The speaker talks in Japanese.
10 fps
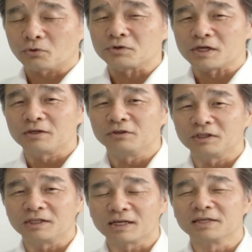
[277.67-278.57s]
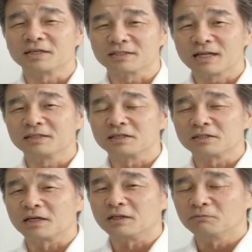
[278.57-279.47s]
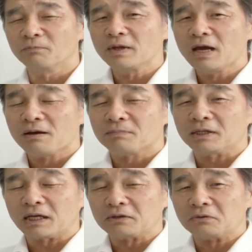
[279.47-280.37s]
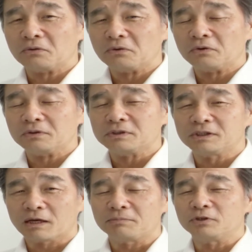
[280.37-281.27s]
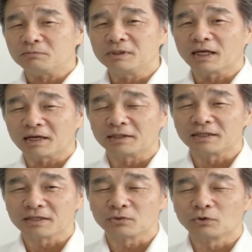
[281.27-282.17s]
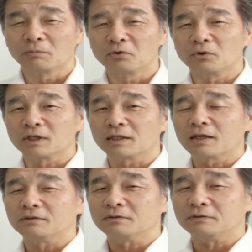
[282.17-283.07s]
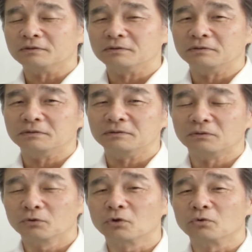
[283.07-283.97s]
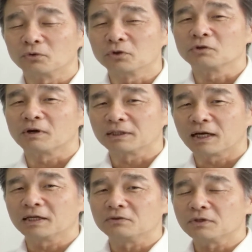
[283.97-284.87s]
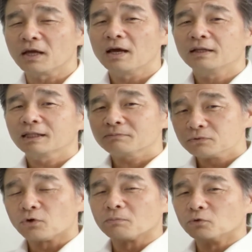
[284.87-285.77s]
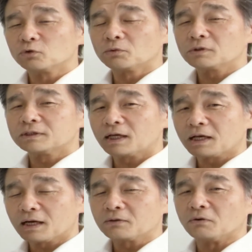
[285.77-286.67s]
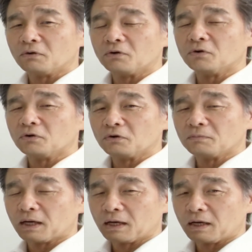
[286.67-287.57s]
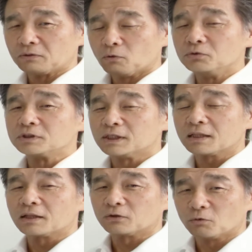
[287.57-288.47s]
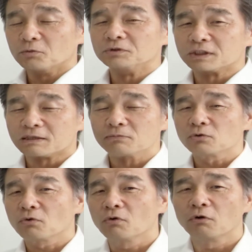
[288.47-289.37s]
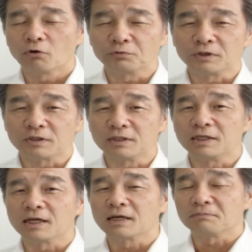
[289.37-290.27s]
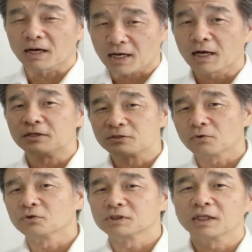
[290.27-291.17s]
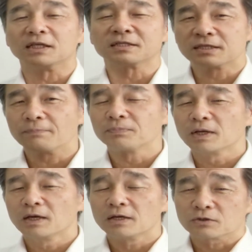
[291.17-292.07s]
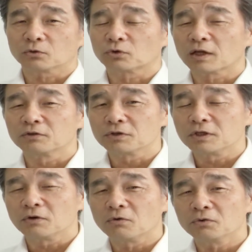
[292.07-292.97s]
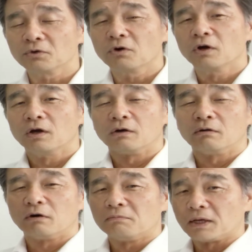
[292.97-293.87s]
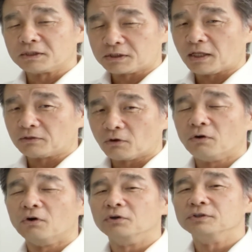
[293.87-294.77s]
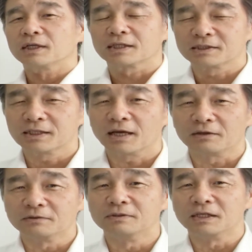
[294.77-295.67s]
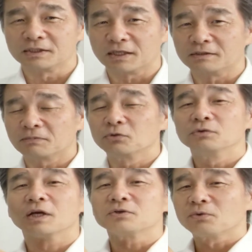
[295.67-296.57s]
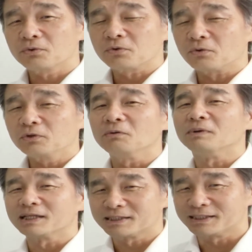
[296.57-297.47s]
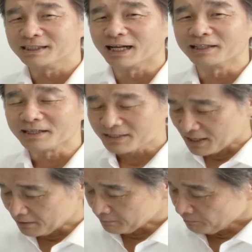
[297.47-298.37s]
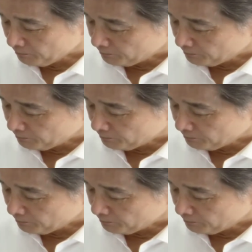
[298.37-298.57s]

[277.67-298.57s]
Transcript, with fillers: こセキュリティ大切なんですけれども、自社ビルみたいなですねそんなものを建てるほどのことではないので、多分これ元々は誰かのお家だったと思うんですけども、そこをオフィスに改装してですね、スコットランド銀行の支店という形で運営している、そんな状況の町なんですね。